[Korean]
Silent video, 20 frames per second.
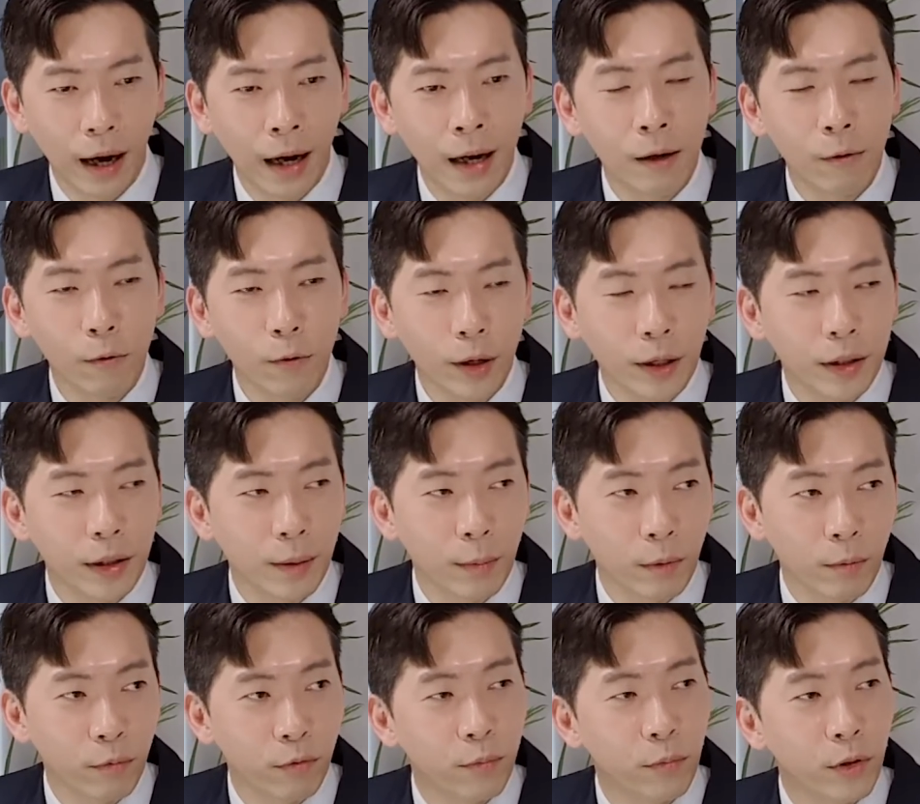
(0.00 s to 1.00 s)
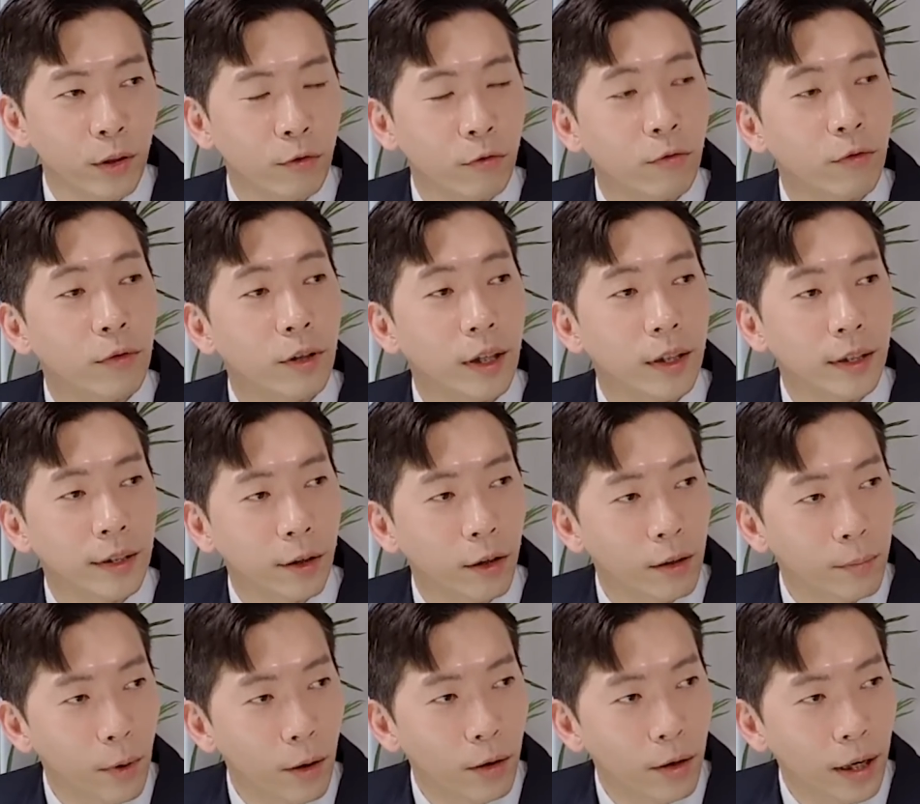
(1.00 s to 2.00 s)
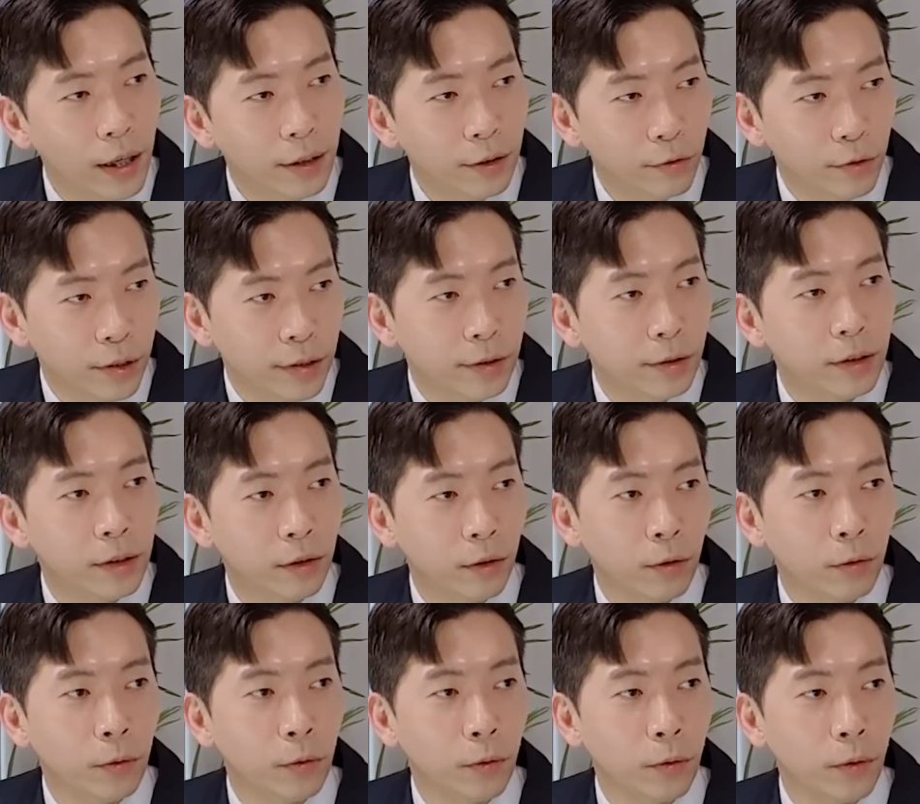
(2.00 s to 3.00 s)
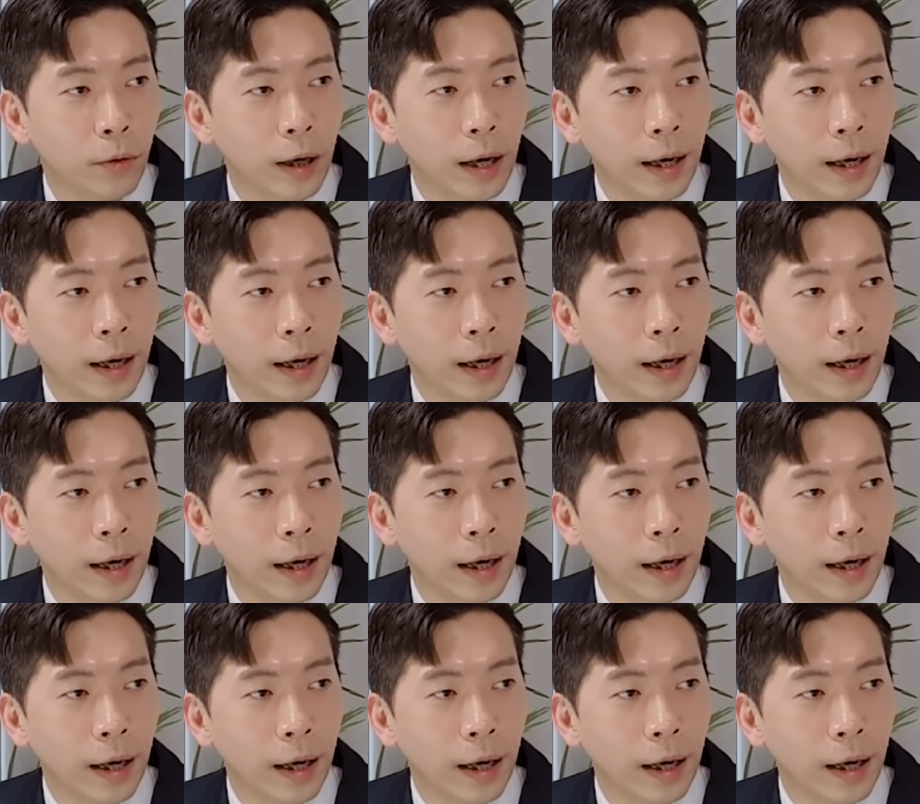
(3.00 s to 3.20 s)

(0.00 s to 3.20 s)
알고 있다면 분명히 누군가한테 설명을 할 수 있을 정도로